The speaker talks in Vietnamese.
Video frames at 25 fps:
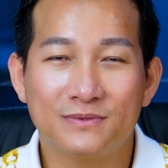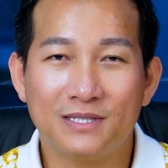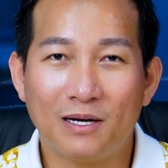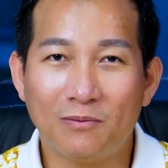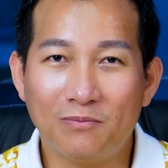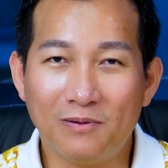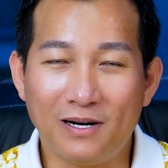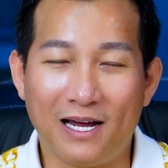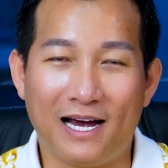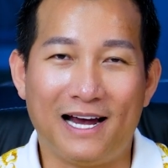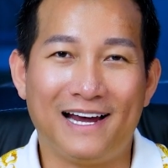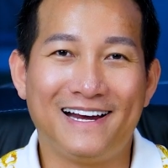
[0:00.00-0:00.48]

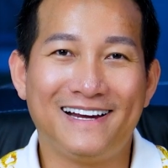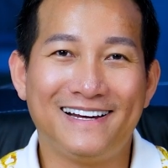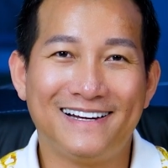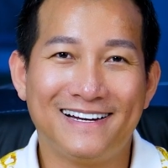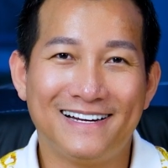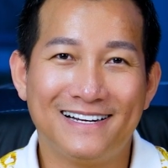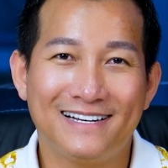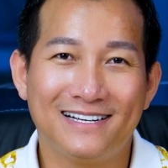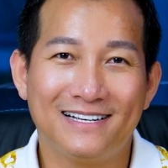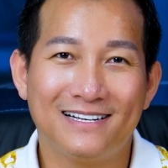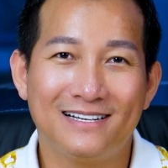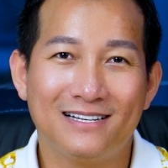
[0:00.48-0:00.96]
nóng nảy
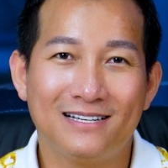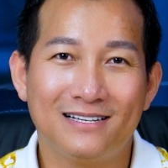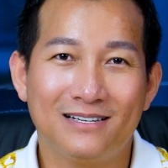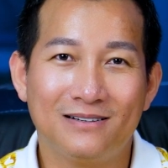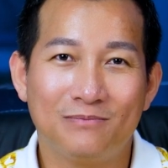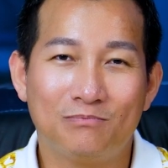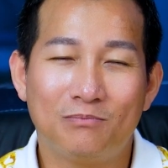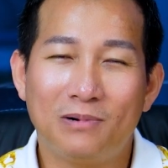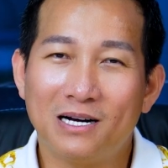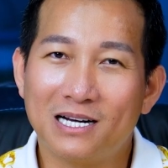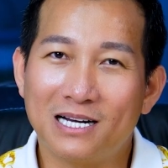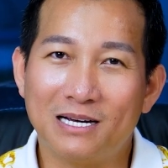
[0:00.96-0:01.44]

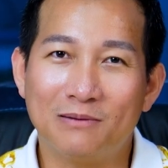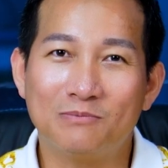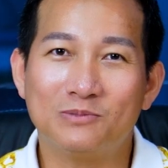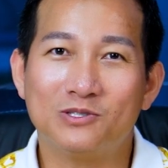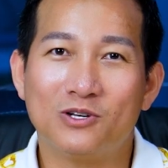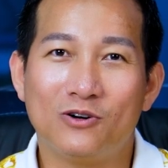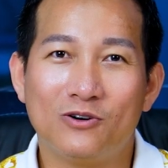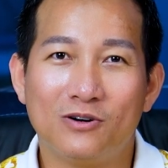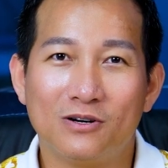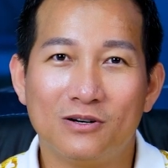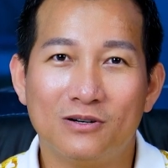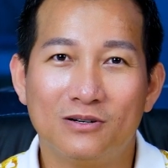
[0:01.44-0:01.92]
mất kiểm
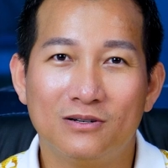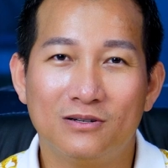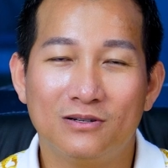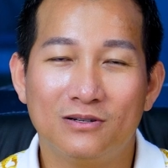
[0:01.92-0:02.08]
soát